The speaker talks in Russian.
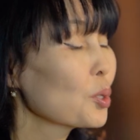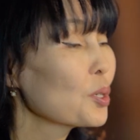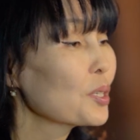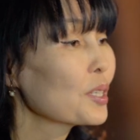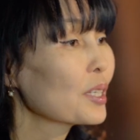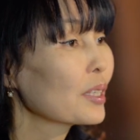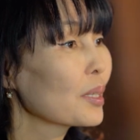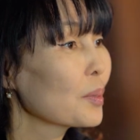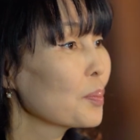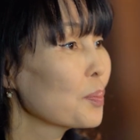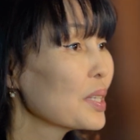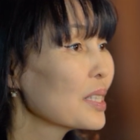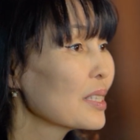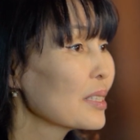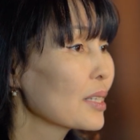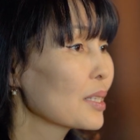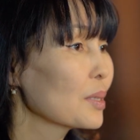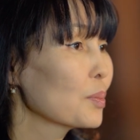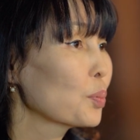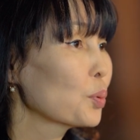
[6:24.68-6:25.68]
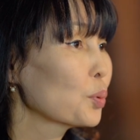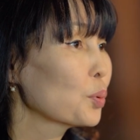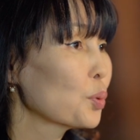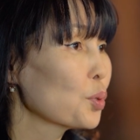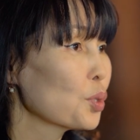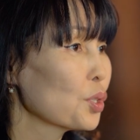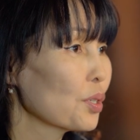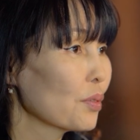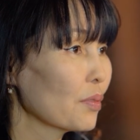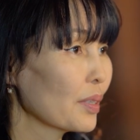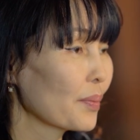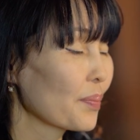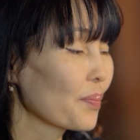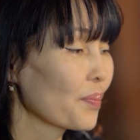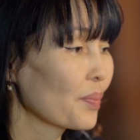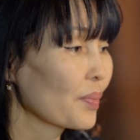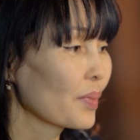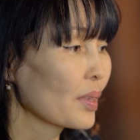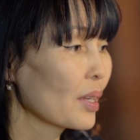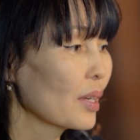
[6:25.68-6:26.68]
То есть это бизнес будущего.
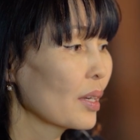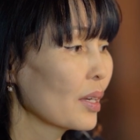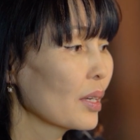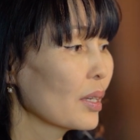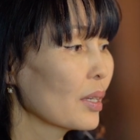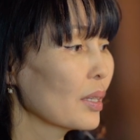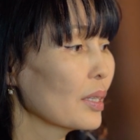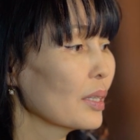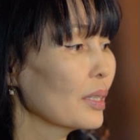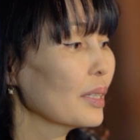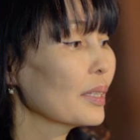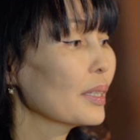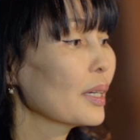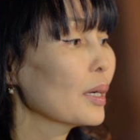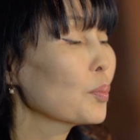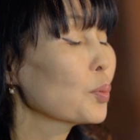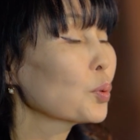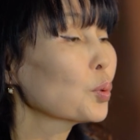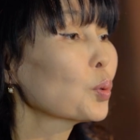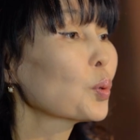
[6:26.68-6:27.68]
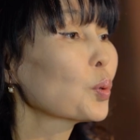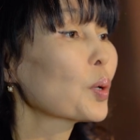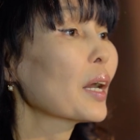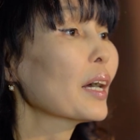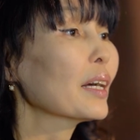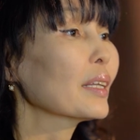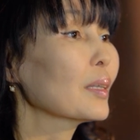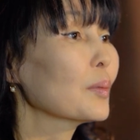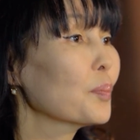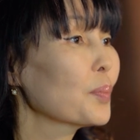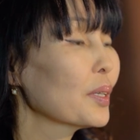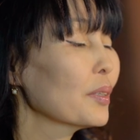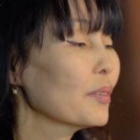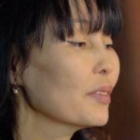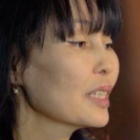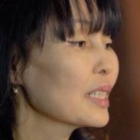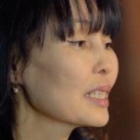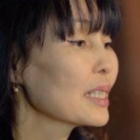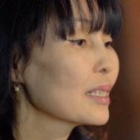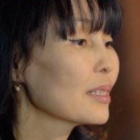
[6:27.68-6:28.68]
И я буду рада
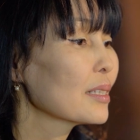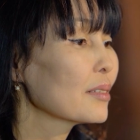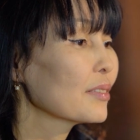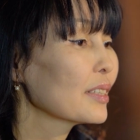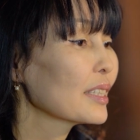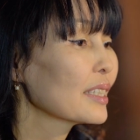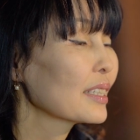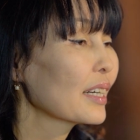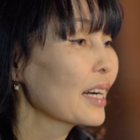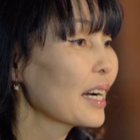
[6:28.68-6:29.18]
приветствовать